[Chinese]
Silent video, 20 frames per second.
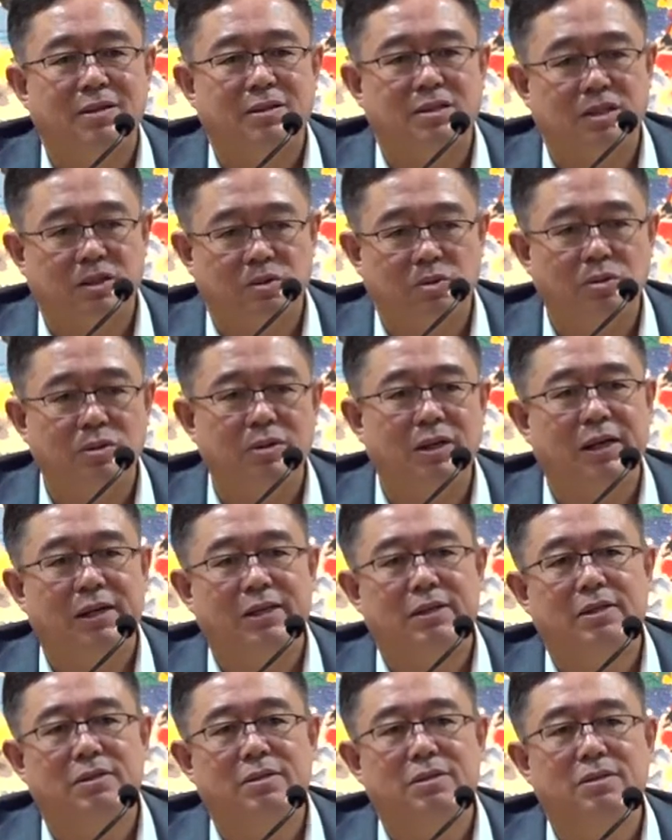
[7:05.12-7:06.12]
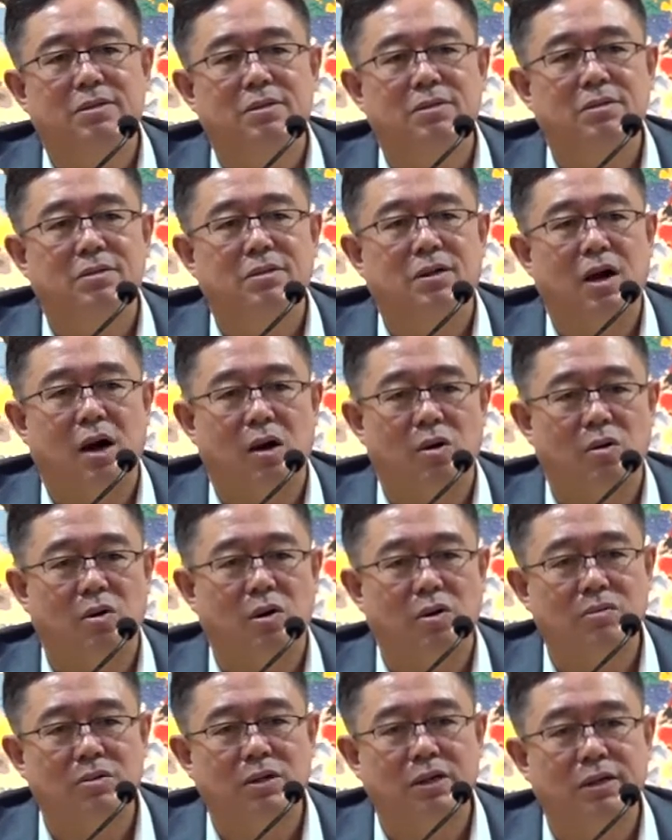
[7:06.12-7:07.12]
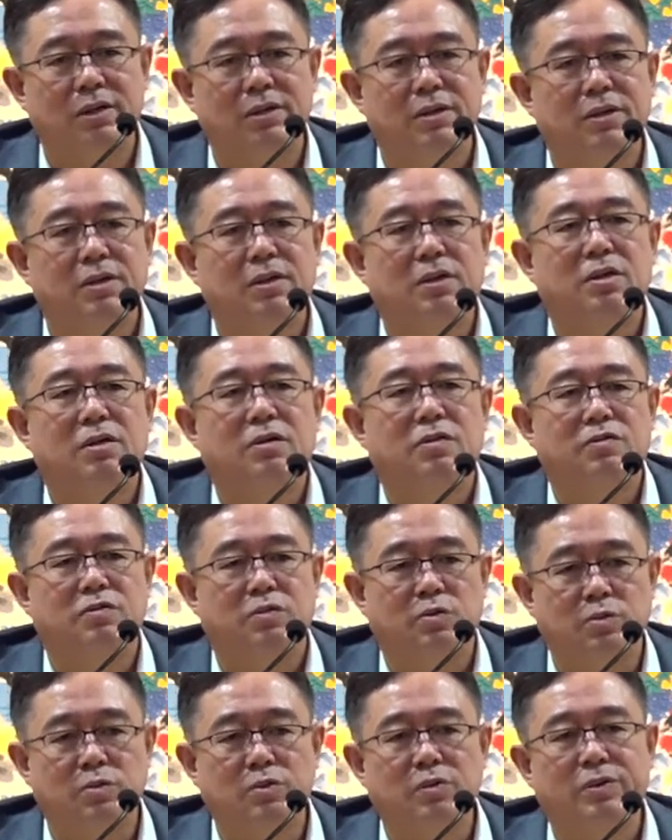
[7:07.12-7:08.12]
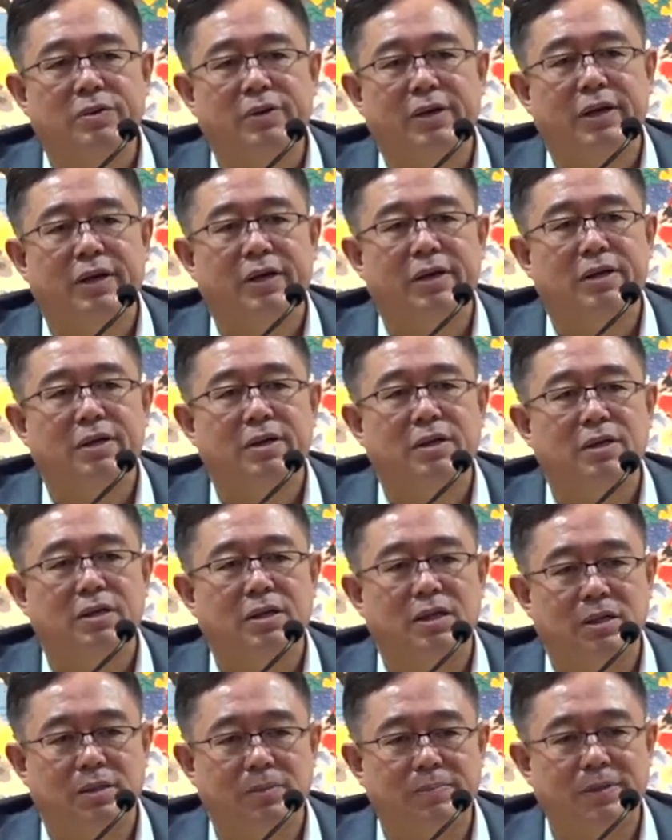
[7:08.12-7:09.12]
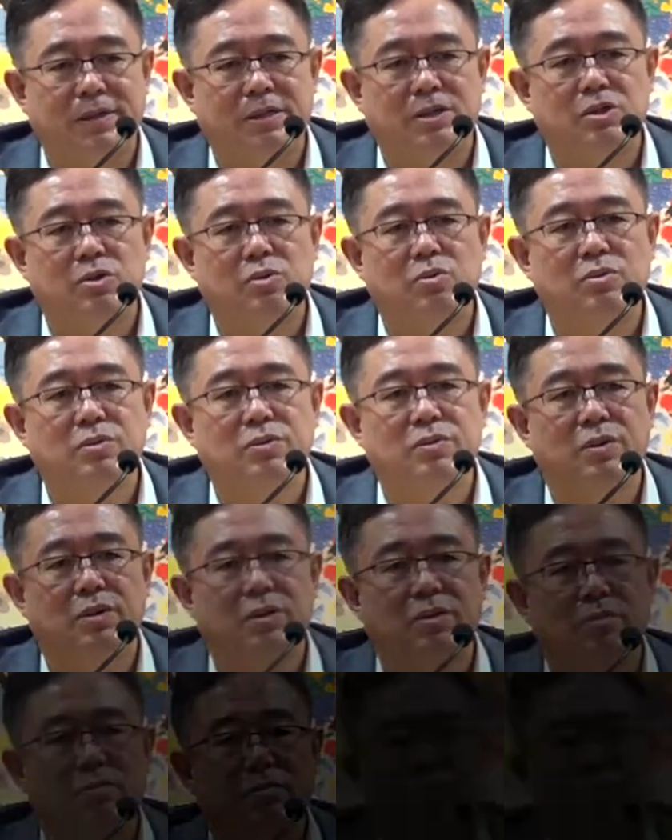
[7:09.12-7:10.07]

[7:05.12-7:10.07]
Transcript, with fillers: 积功累德，好好的服务于你的本职工作。